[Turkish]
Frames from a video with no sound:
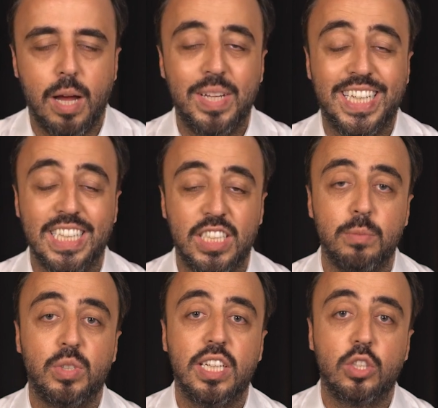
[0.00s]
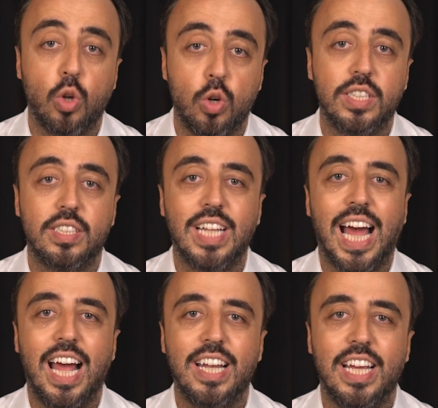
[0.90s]
hem de girişimcilik
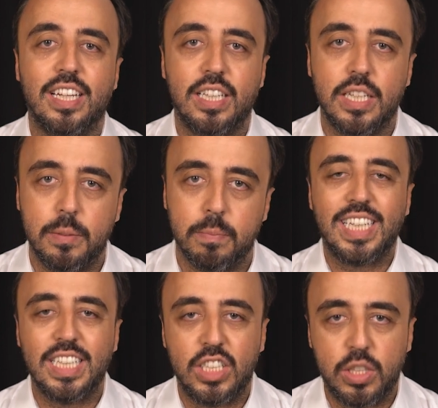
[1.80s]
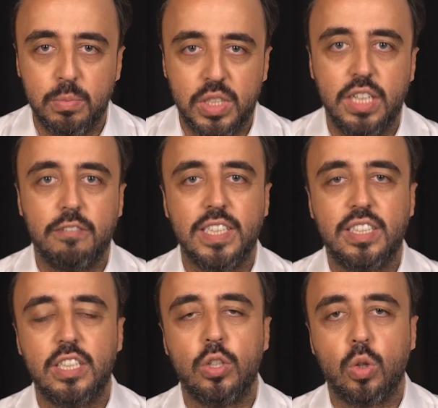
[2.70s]
sonrasında elde ettiğim girişimci ve
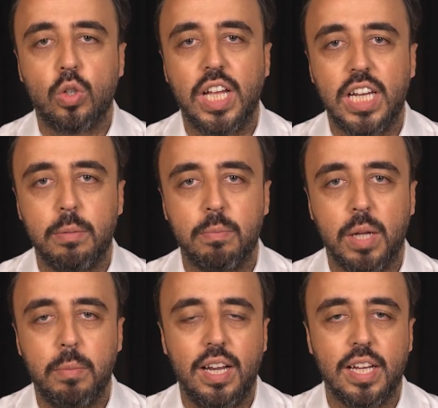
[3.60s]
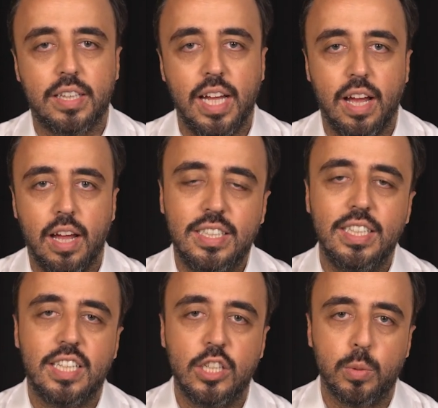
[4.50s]
CEO'luk deneyimimle birlikte
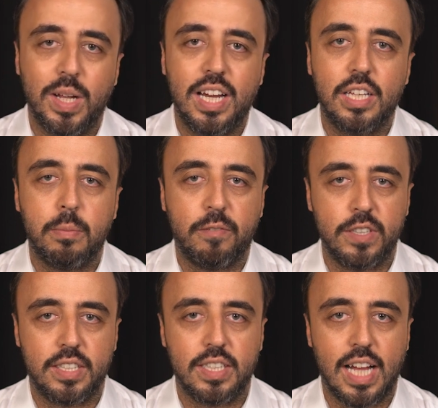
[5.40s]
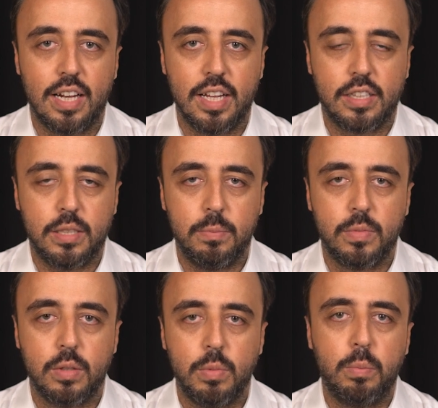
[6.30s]
ciddi tecrübeler edinme fırsatı elde ettim.
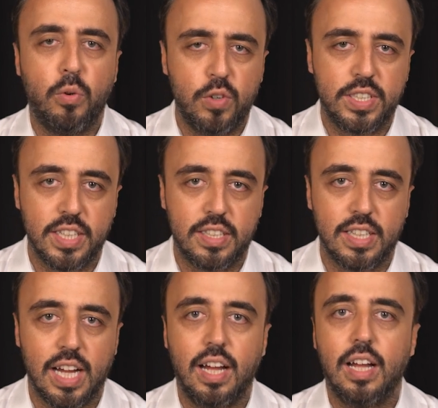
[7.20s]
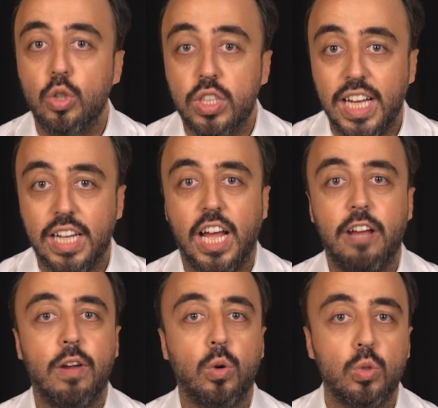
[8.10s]
Ve bu fırsatı da
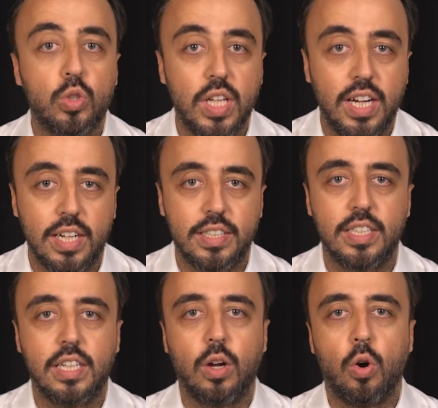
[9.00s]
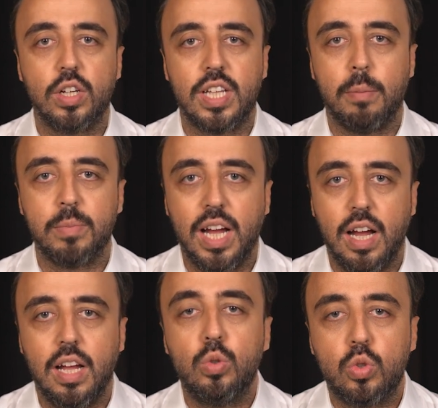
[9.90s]
Türkiye'de ve uluslararası
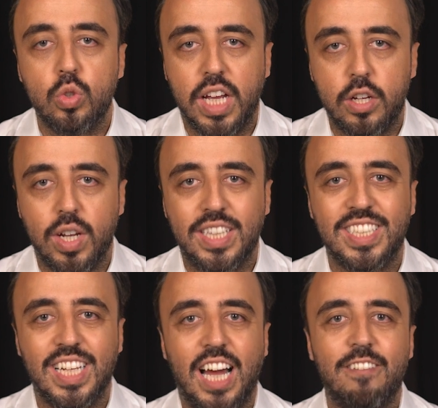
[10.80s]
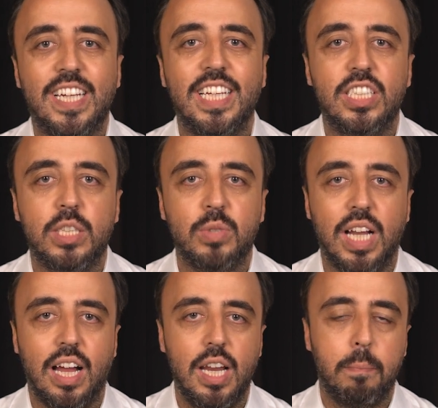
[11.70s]
ortamda üst düzey yöneticiler ve
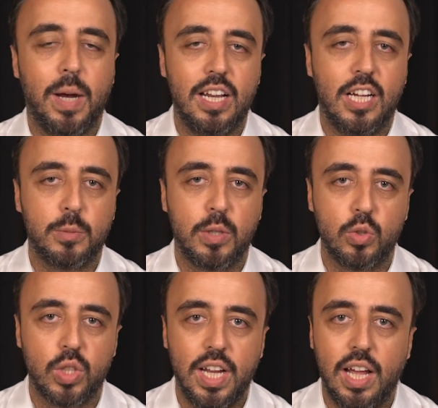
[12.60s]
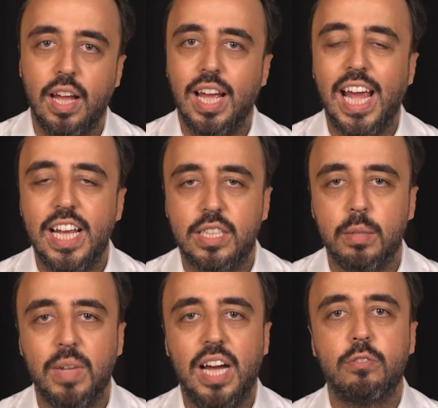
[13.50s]
girişimcilerle paylaşmak üzere
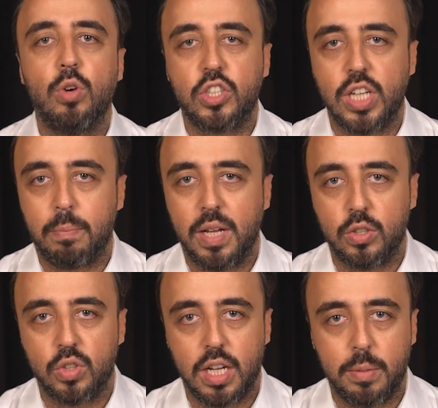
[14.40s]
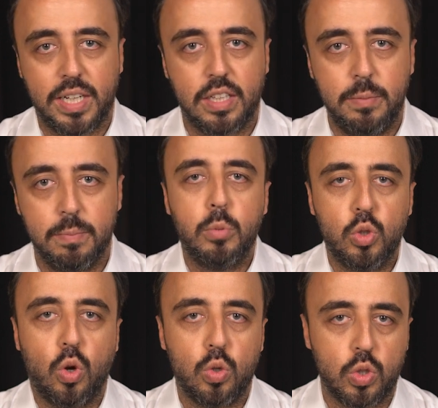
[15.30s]
eğitimler, workshoplar düzenlemekteyim.
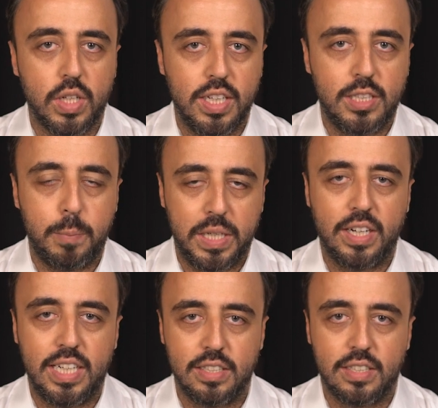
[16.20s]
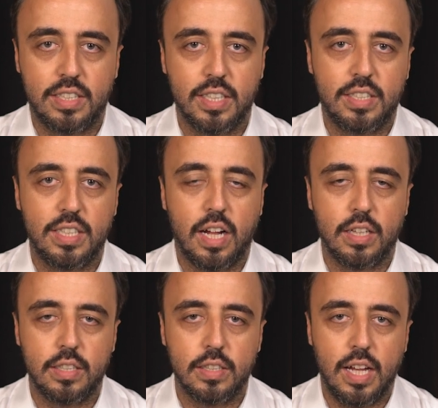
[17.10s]
Bu doğrultuda da Speaker Agency çatısı
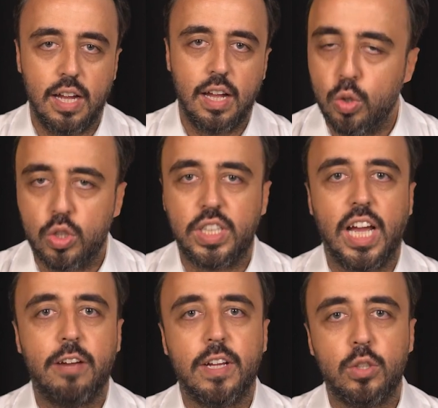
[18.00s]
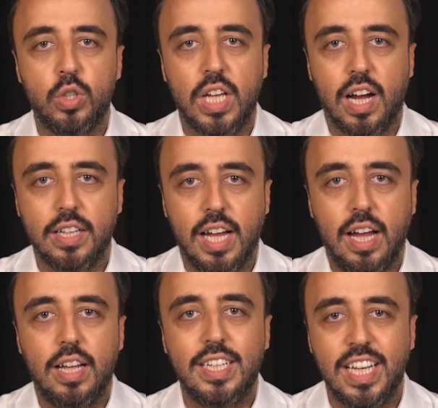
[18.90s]
altında Türkiye ve
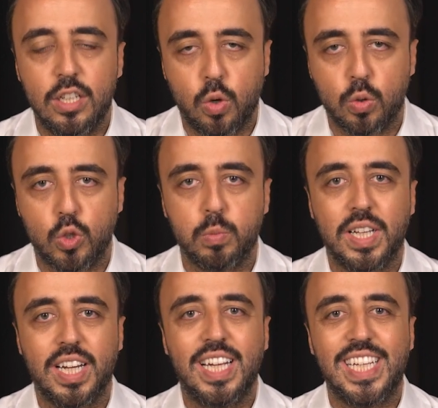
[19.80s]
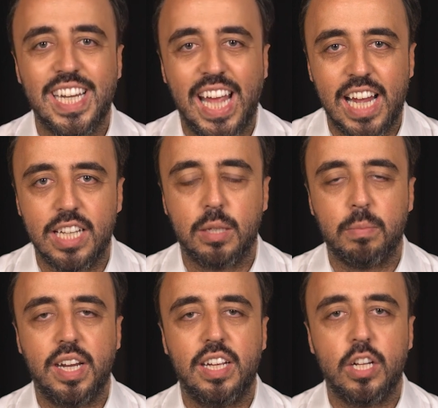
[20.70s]
dünyada yeni konuşmalara, yeni
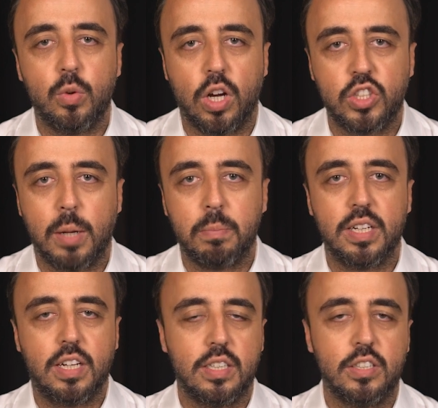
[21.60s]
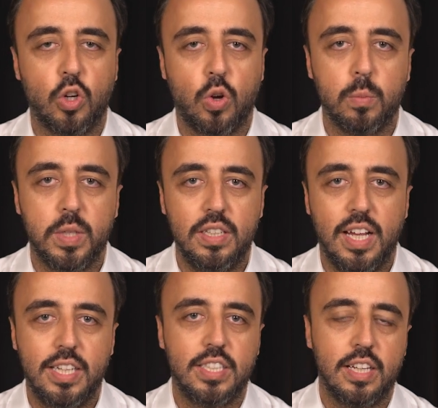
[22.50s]
eğitimlere, yeni workshoplara katılacak olmanın
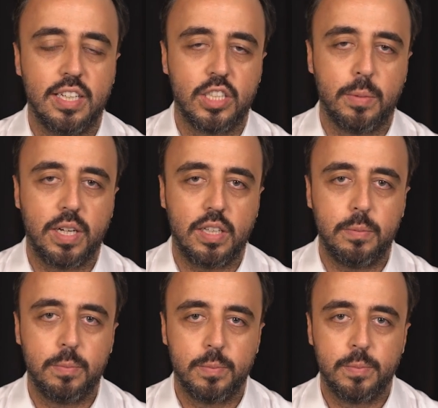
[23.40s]
heyecanını yaşamaktayım.